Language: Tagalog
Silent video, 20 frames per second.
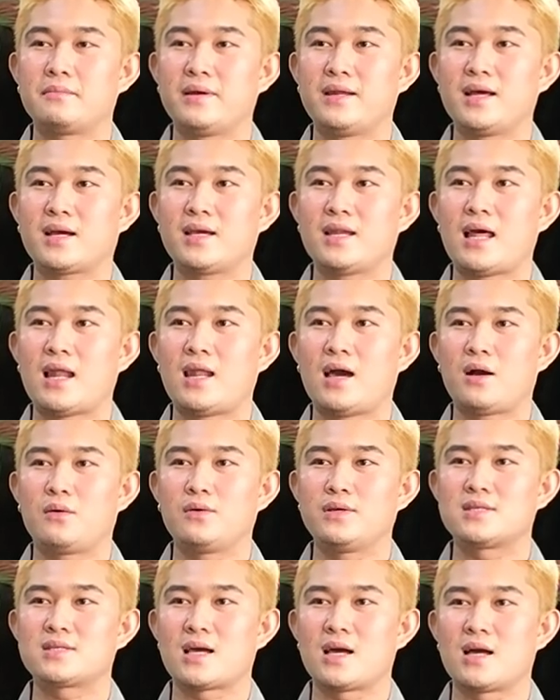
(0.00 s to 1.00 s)
may nakilala
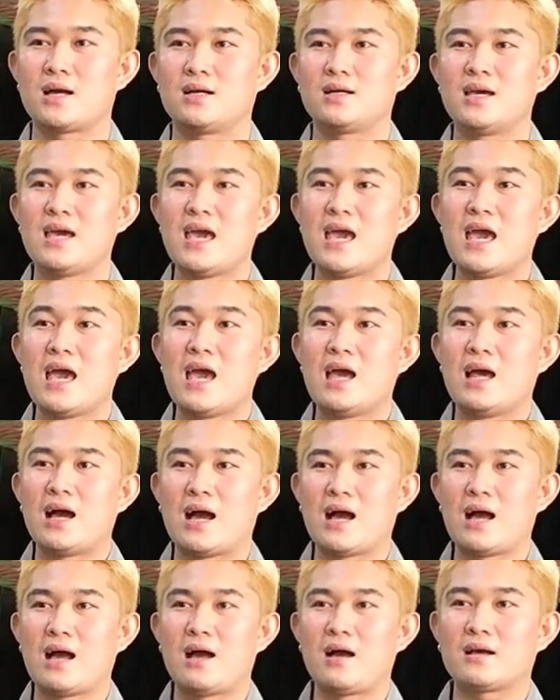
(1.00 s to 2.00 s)
ako isang
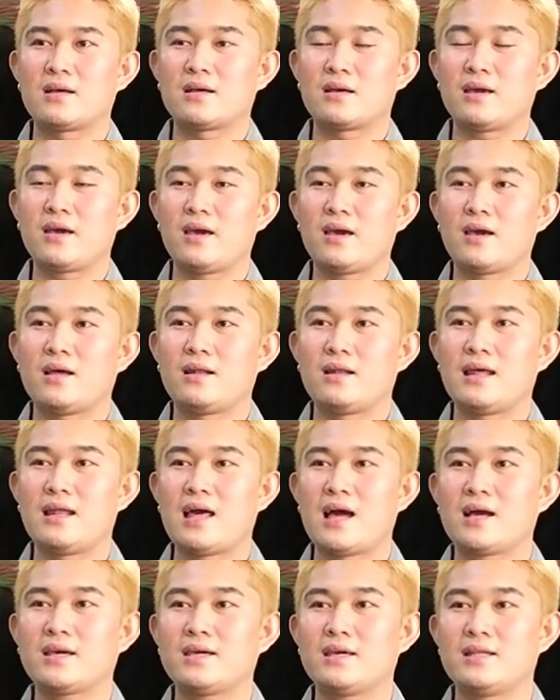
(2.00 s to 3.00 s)
uh,
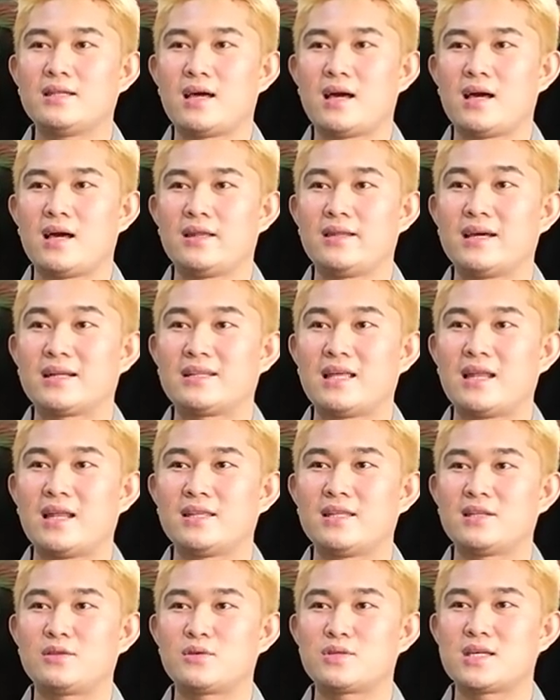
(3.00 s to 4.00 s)
lalaki na nagdala
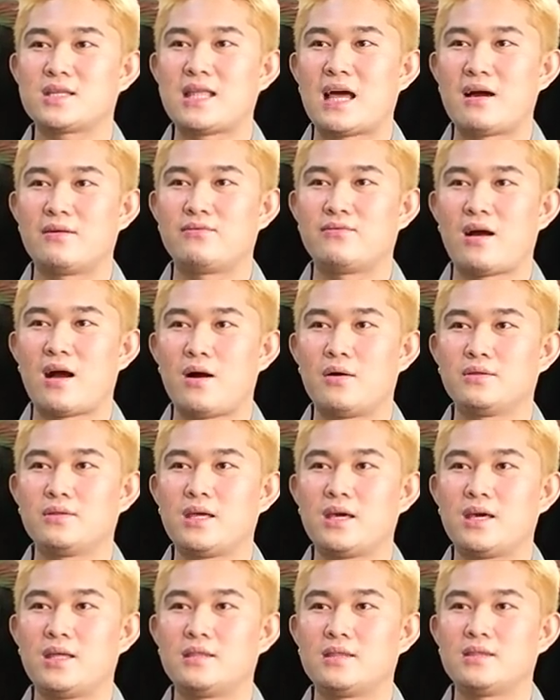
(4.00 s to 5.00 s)
dito sa Davao.
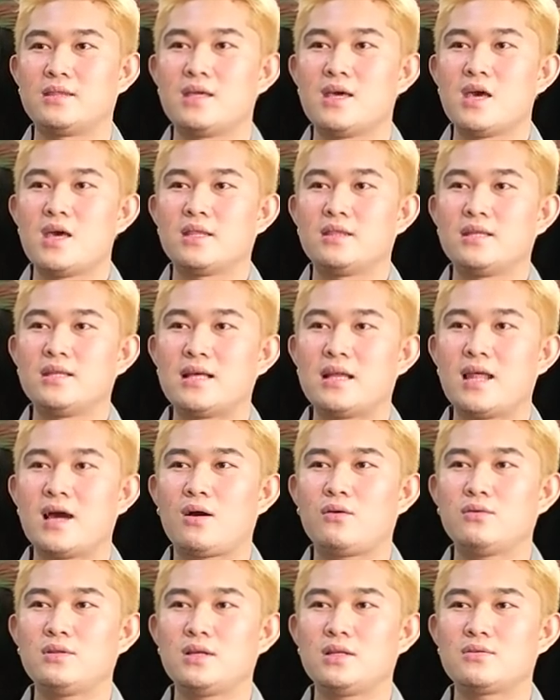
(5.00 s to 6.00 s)
Then
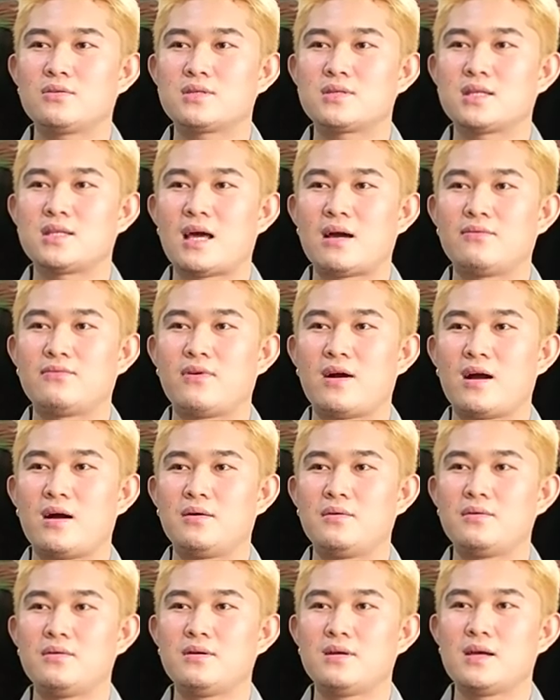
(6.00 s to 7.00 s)
dinala ko dito sa
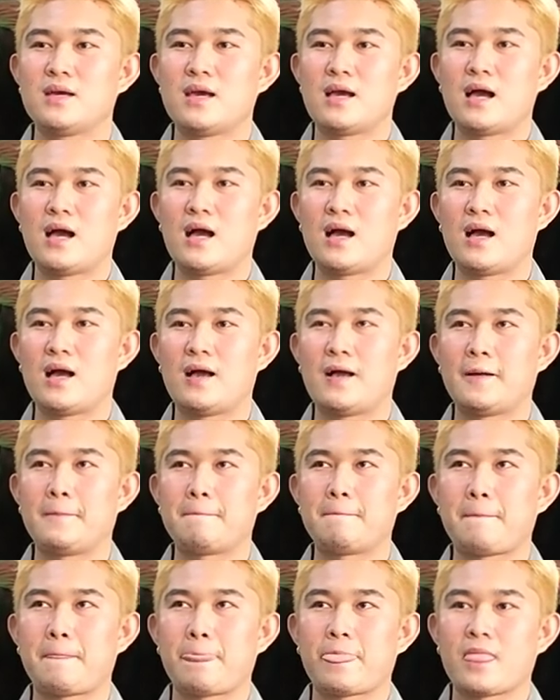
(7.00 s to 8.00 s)
Davao.
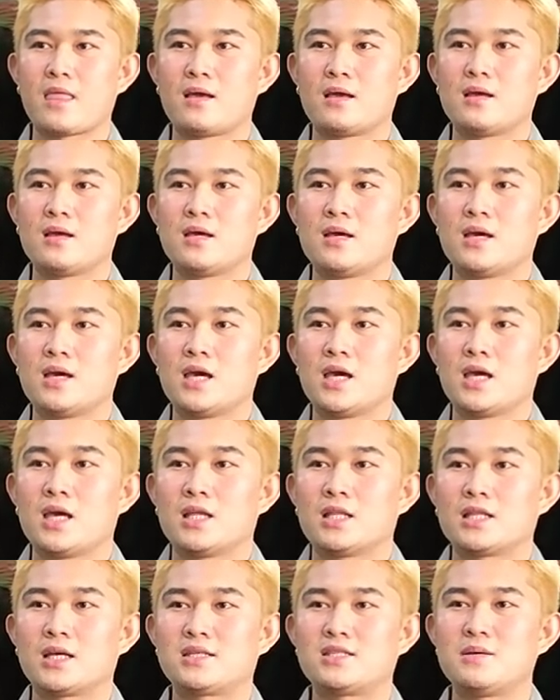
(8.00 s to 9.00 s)
Um,
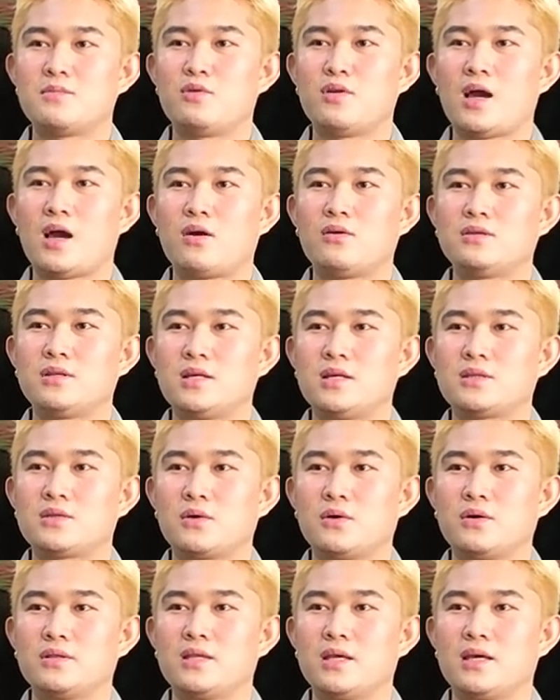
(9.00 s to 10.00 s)
nagsimula ako dito,
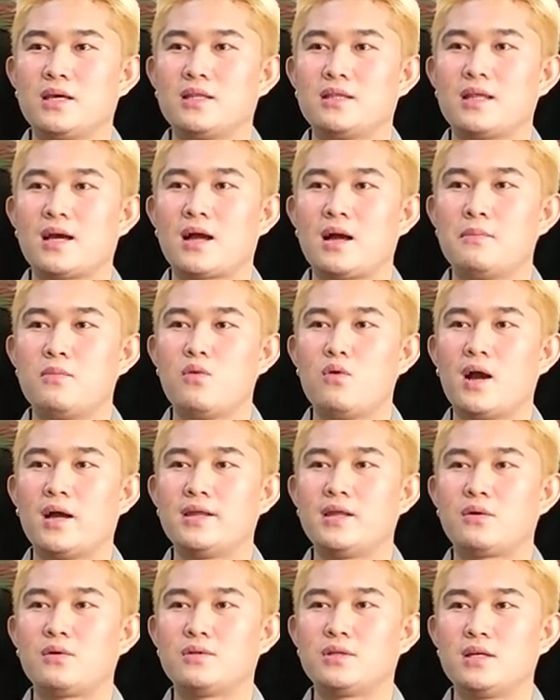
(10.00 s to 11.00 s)
then nangamuhan
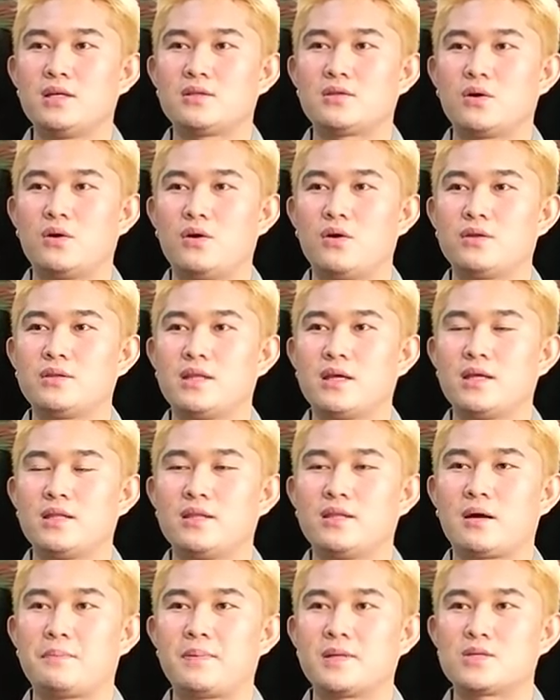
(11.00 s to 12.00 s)
ako dito, then
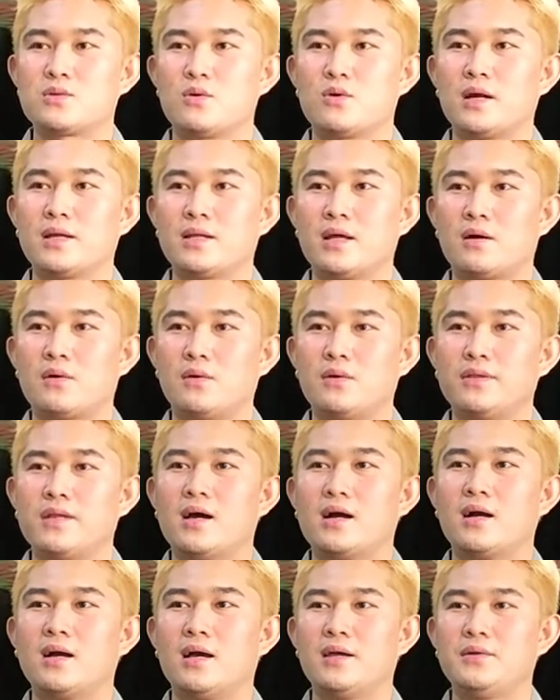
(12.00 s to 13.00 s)
napasukan ako
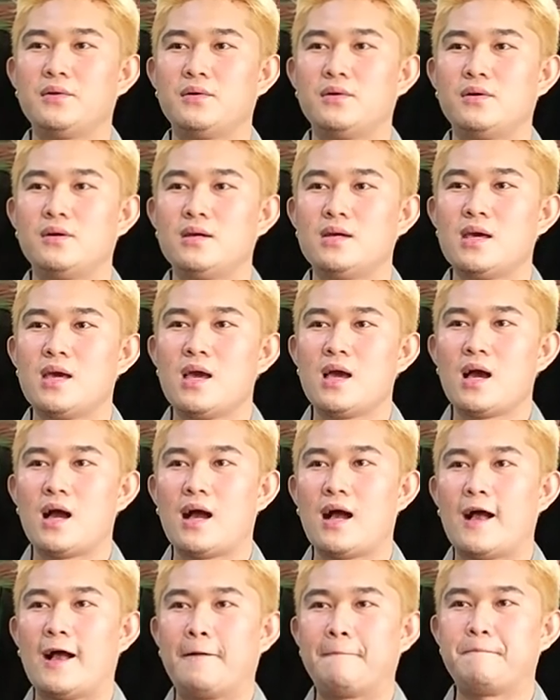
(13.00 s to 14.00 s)
ng ano
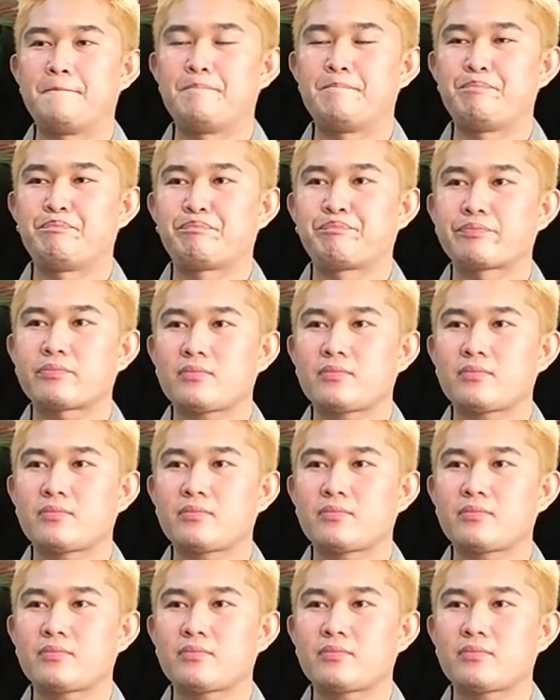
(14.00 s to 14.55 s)
um,